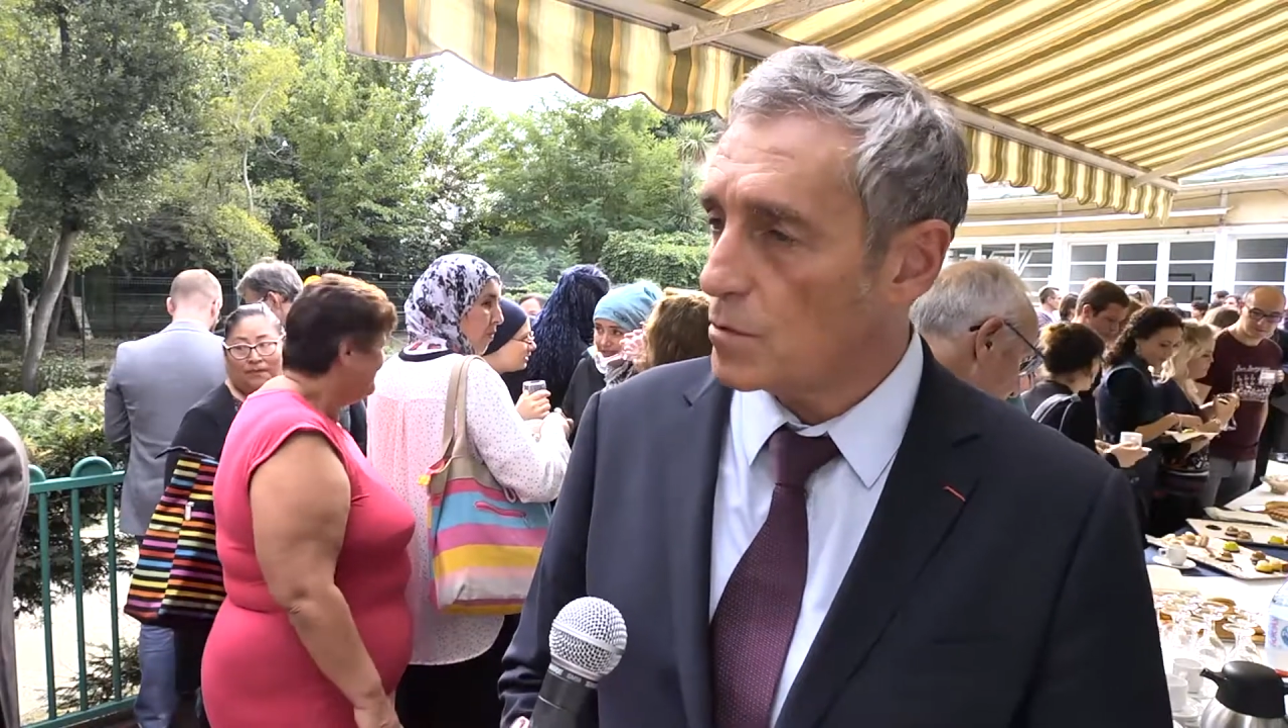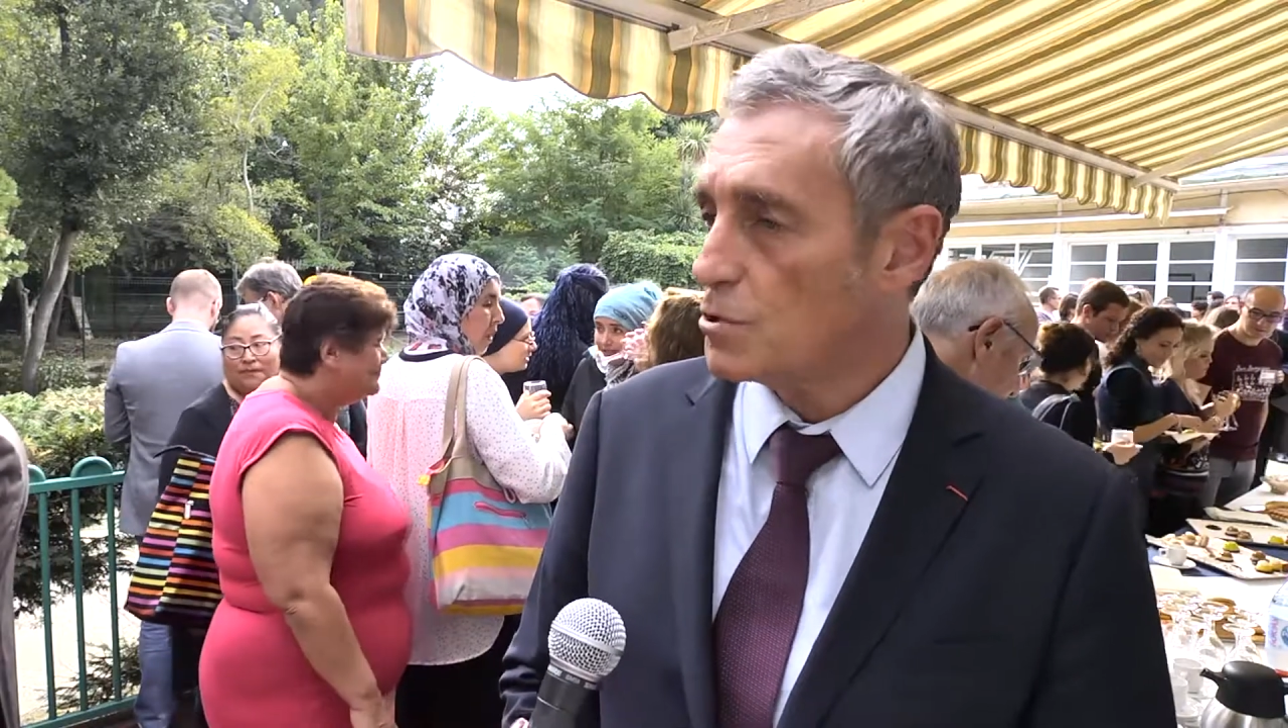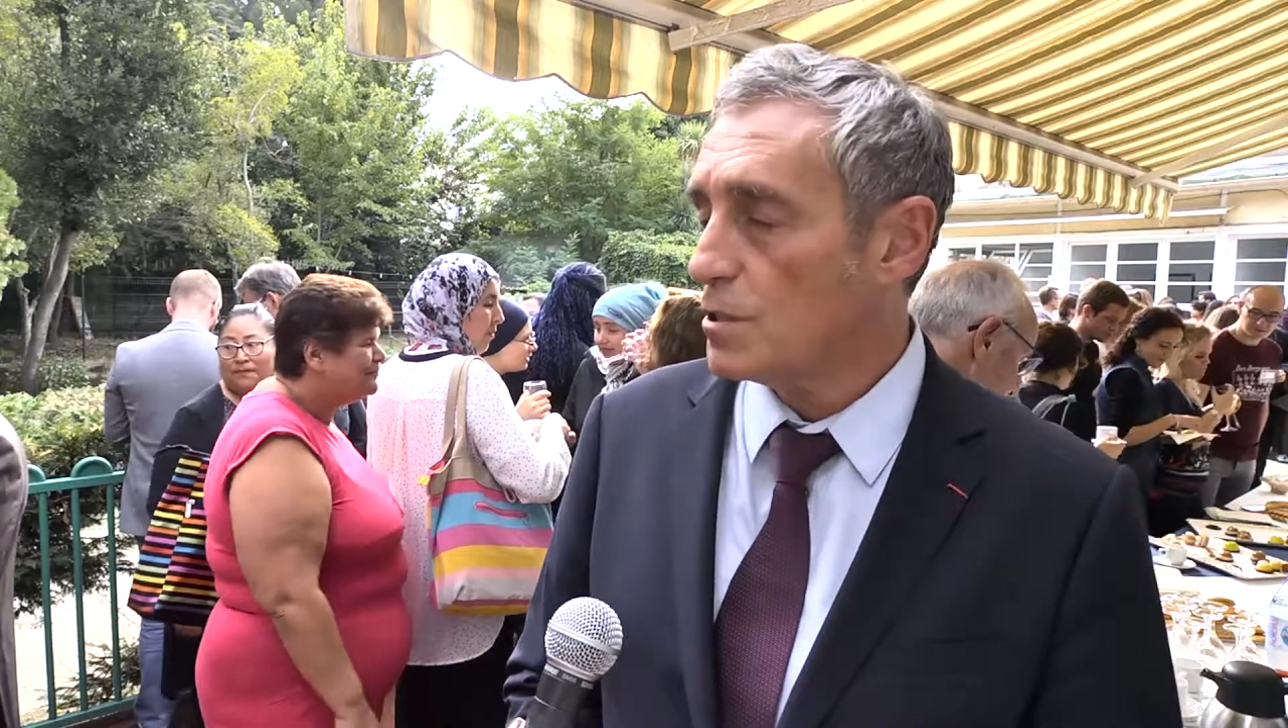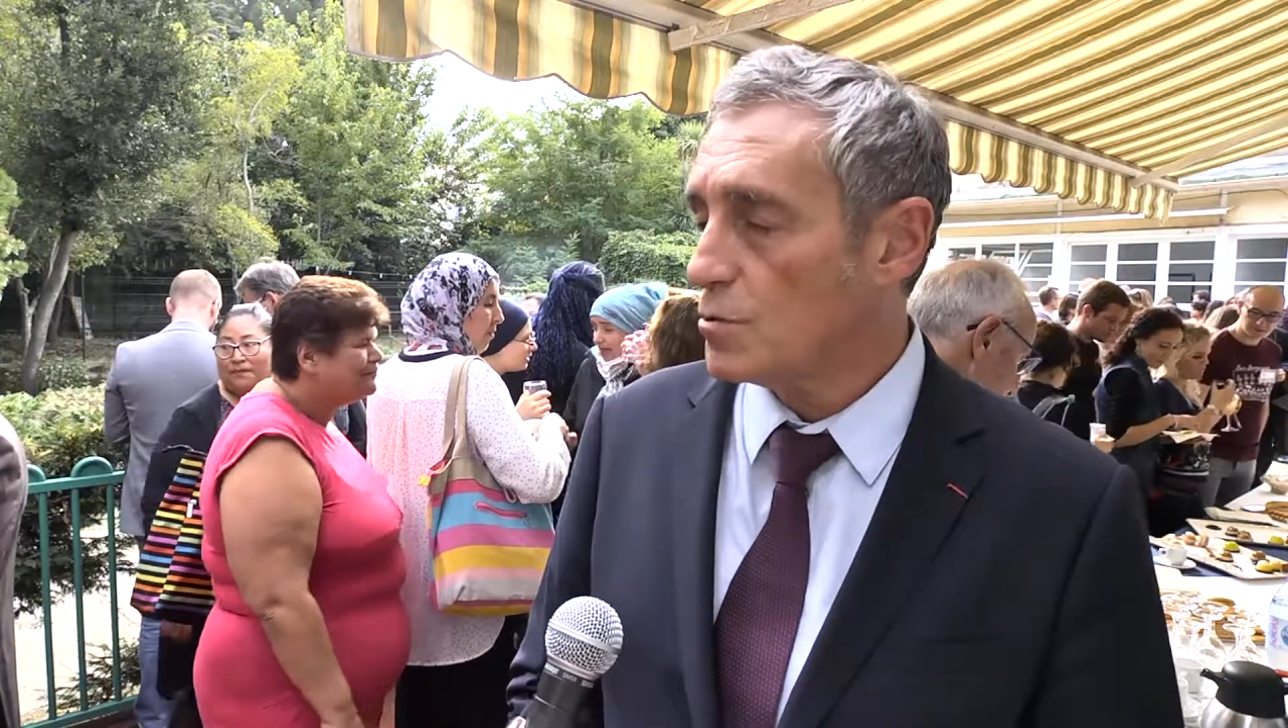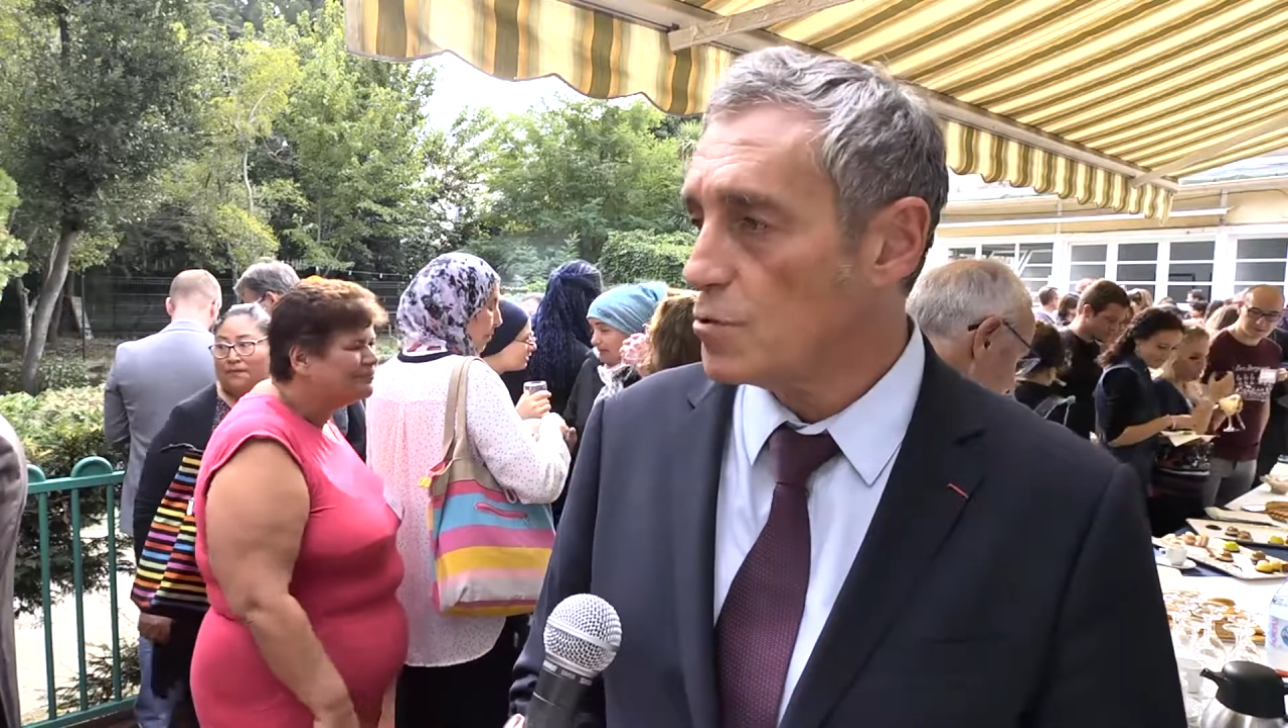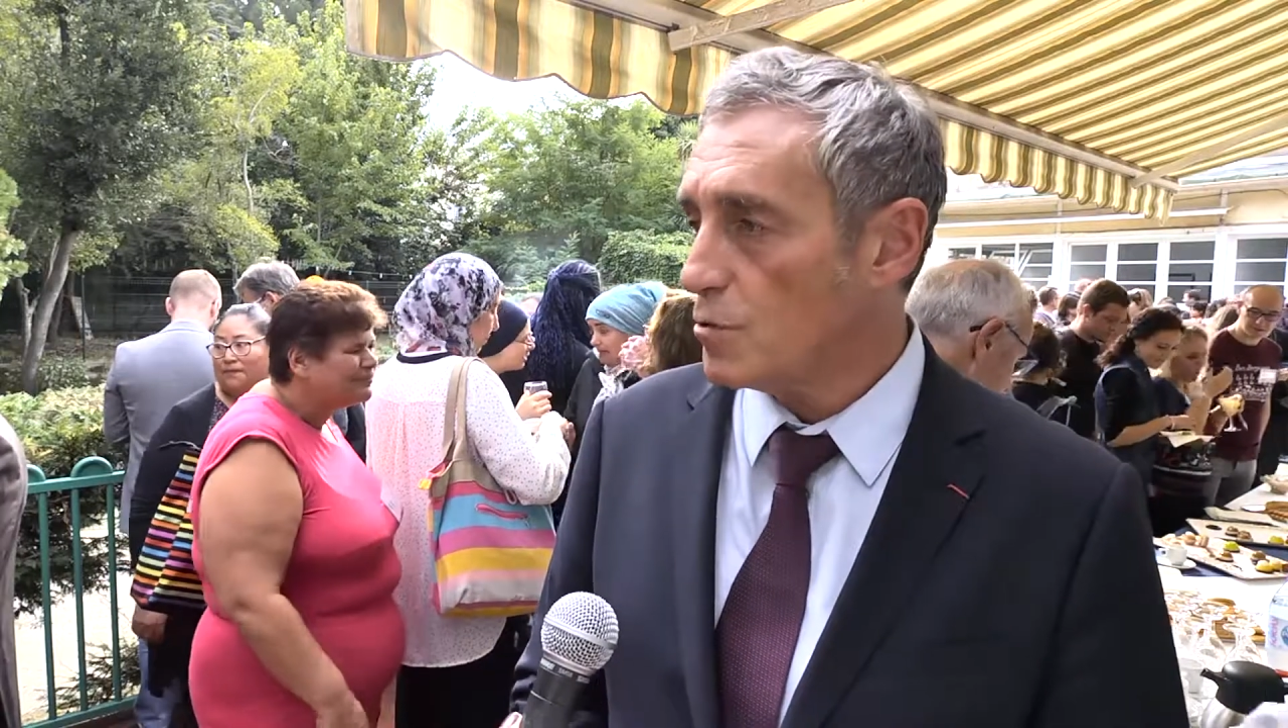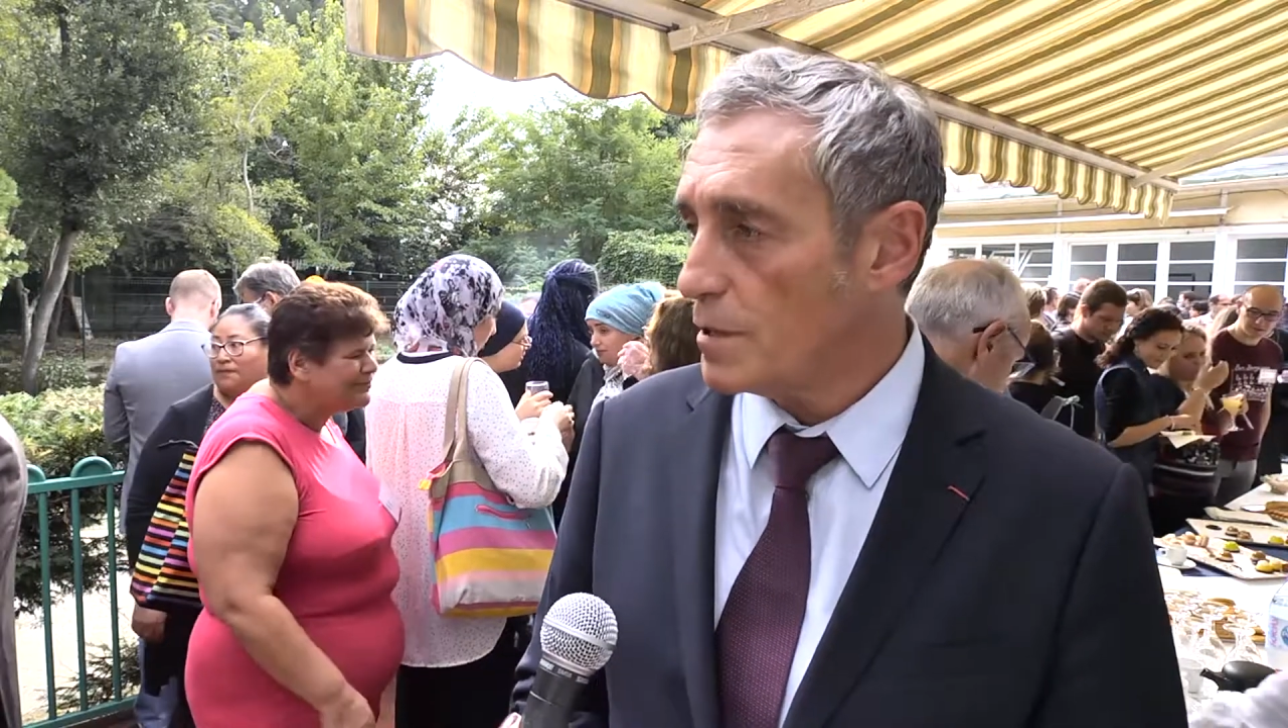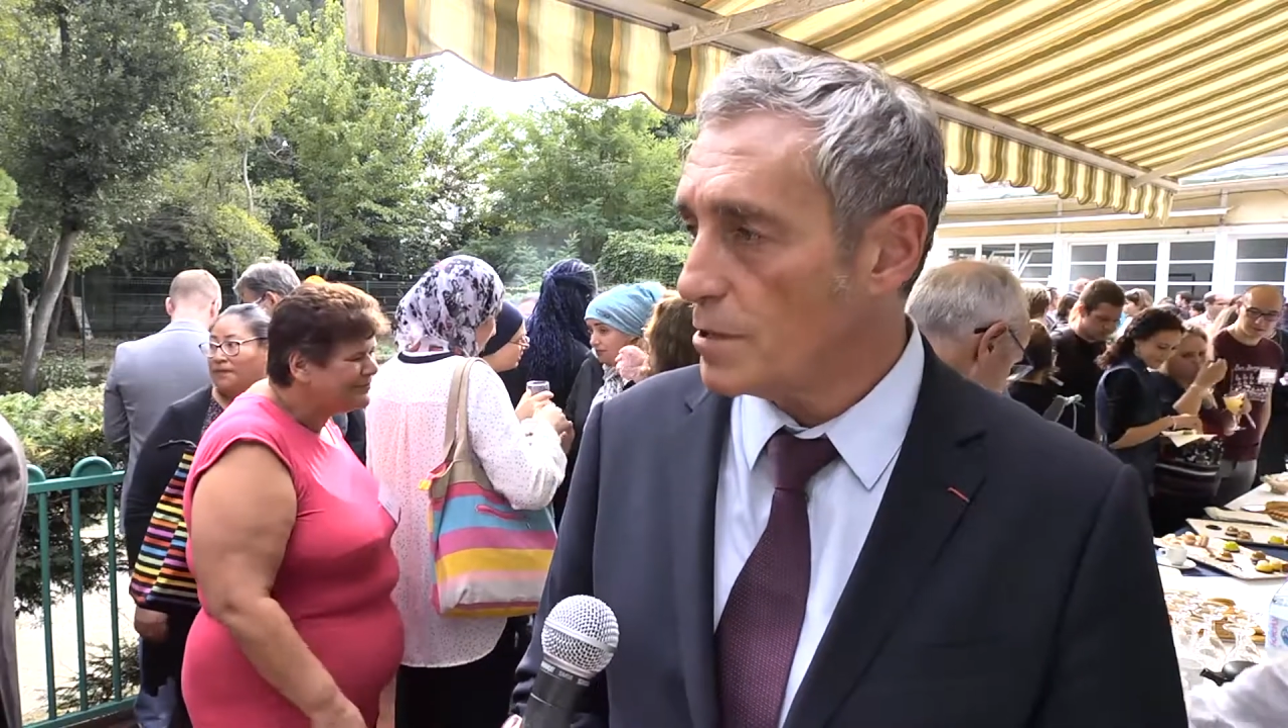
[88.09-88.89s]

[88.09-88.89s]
aux gens de trouver